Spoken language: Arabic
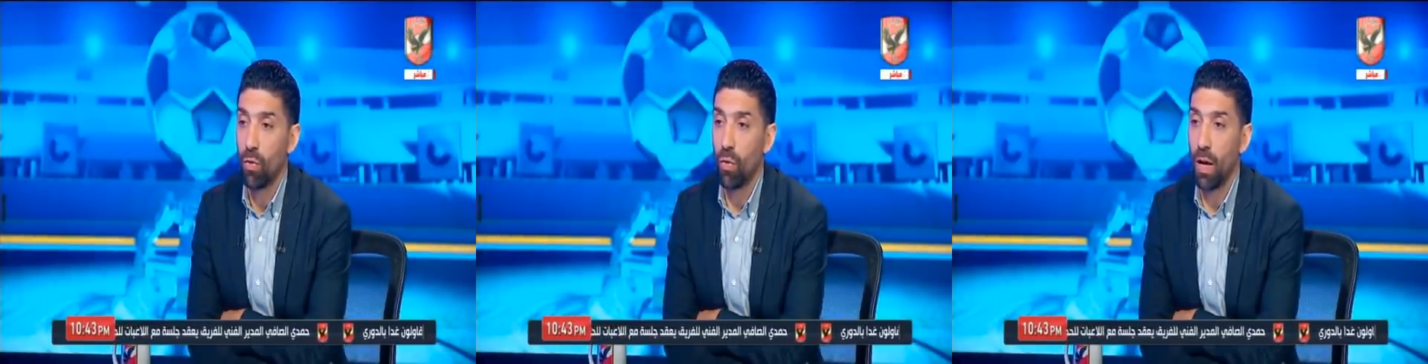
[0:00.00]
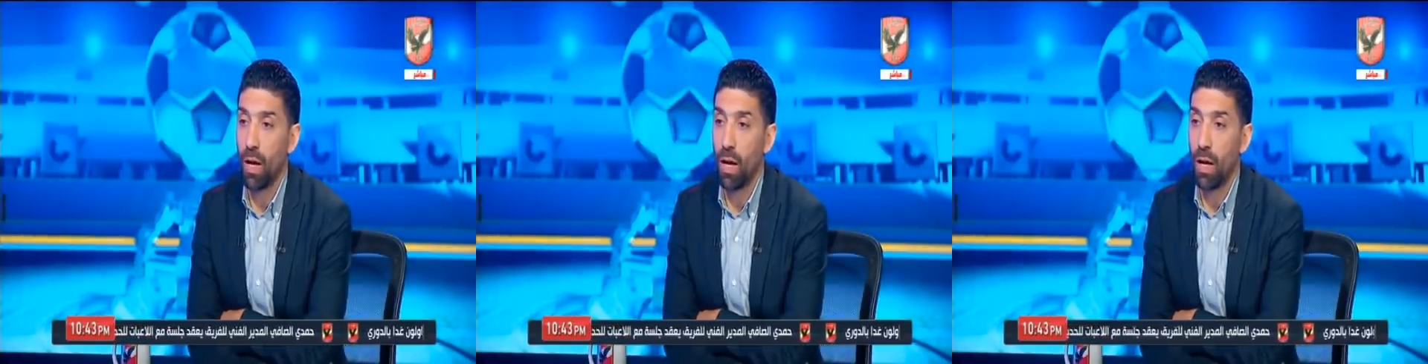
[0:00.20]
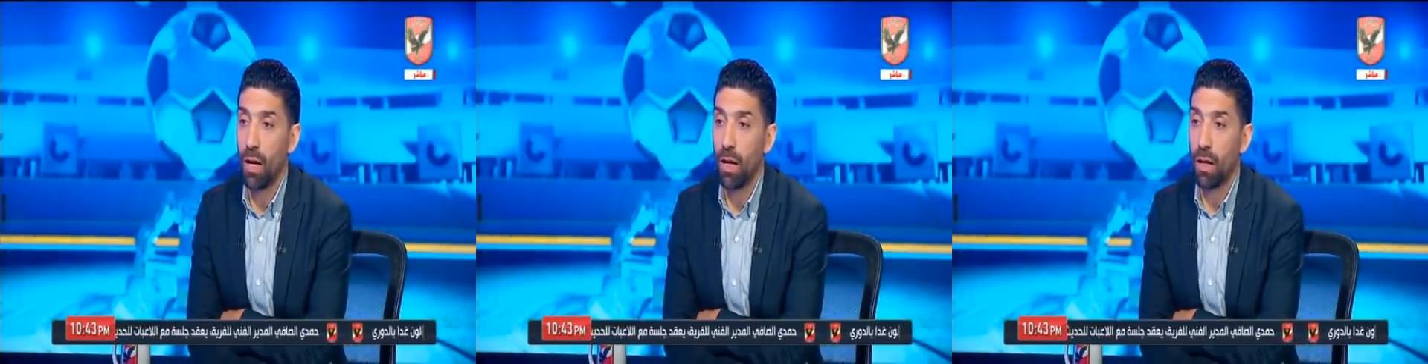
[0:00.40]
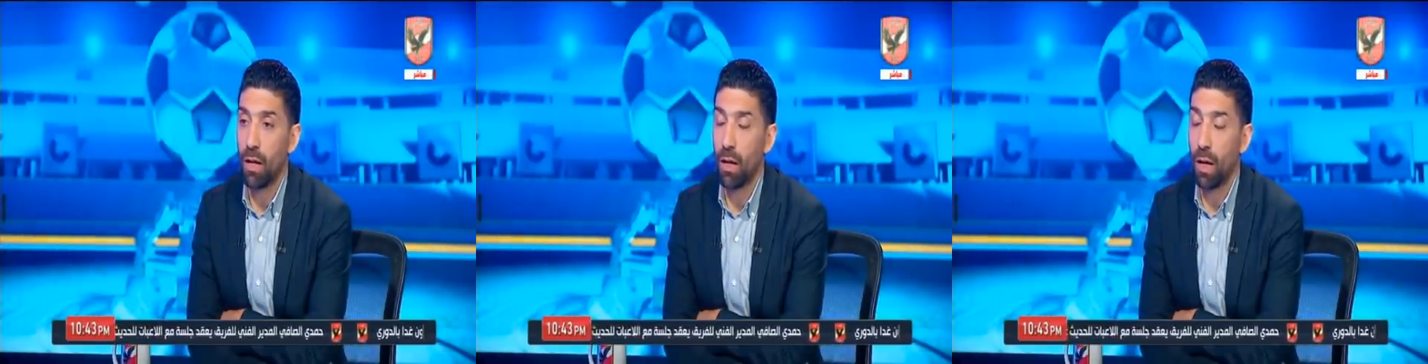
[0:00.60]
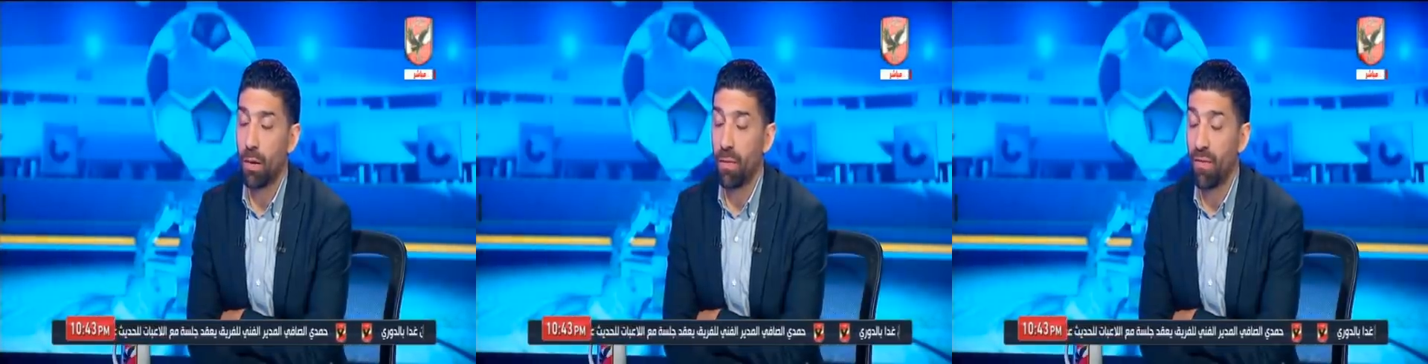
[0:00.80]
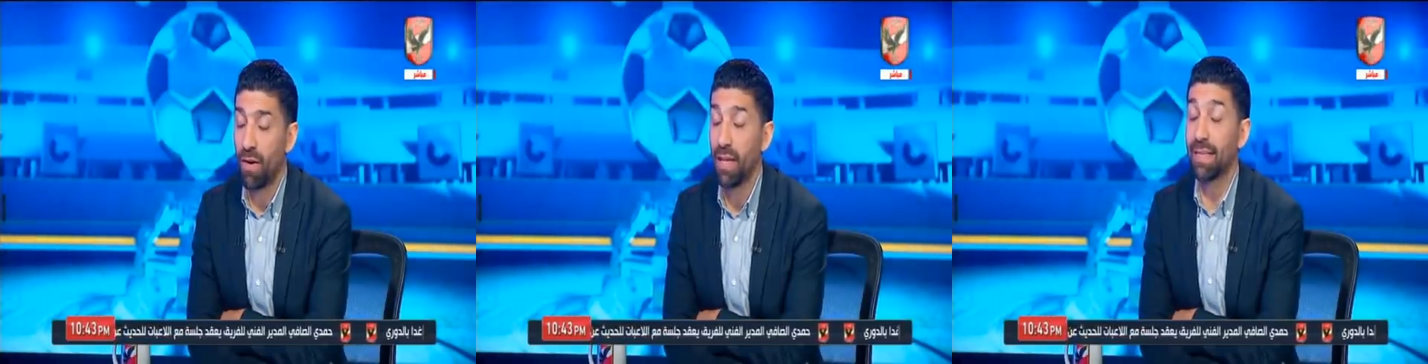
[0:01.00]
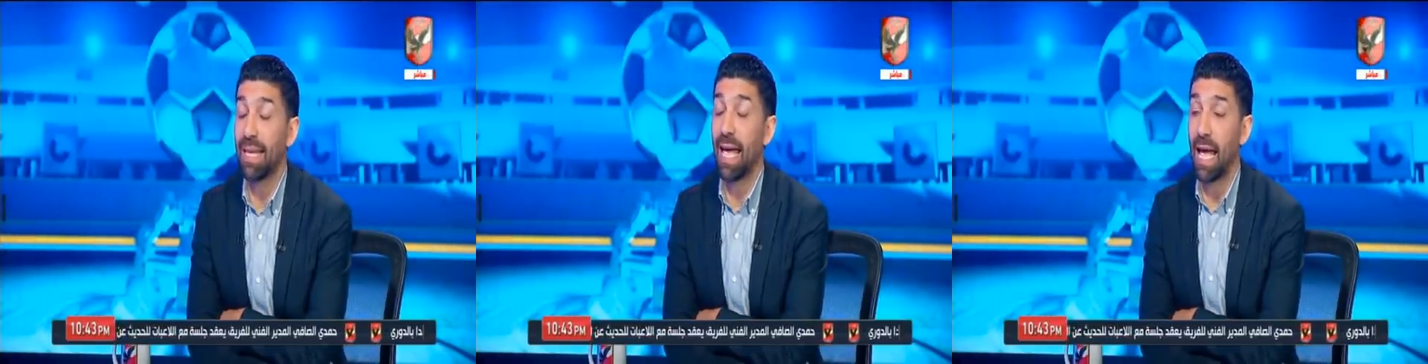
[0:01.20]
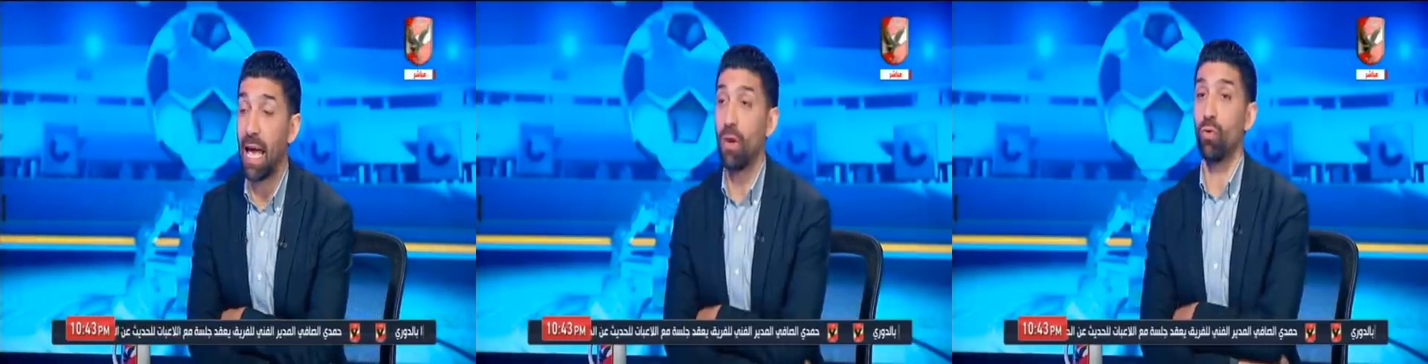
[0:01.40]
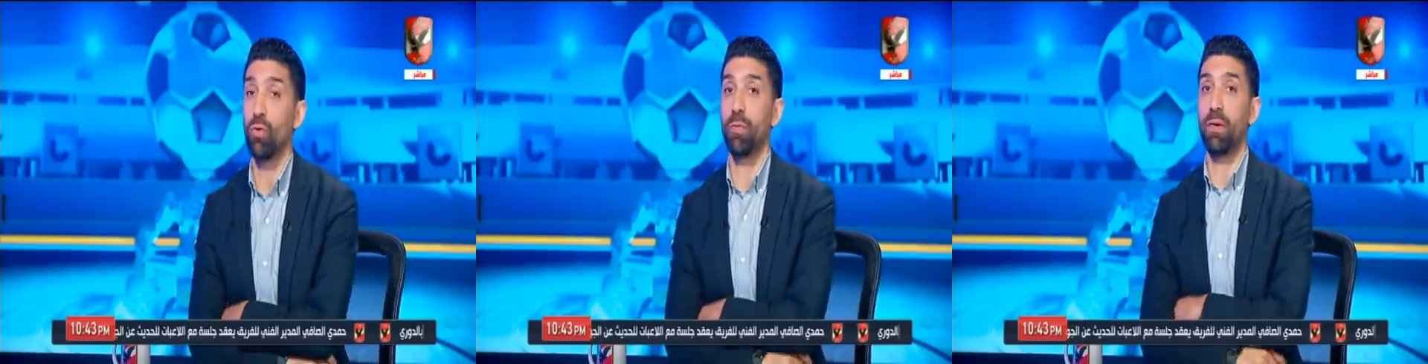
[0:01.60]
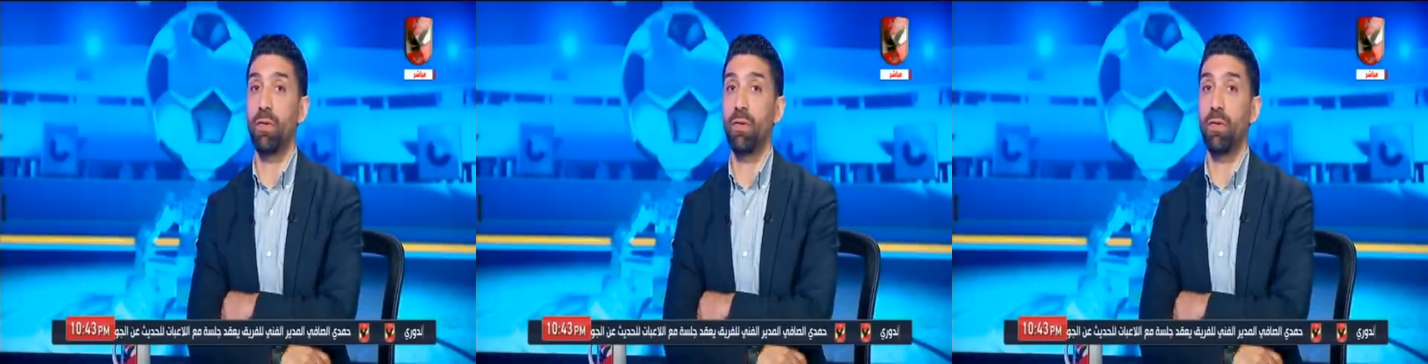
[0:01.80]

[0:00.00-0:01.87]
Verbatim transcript: والاربع فرق تاهلوا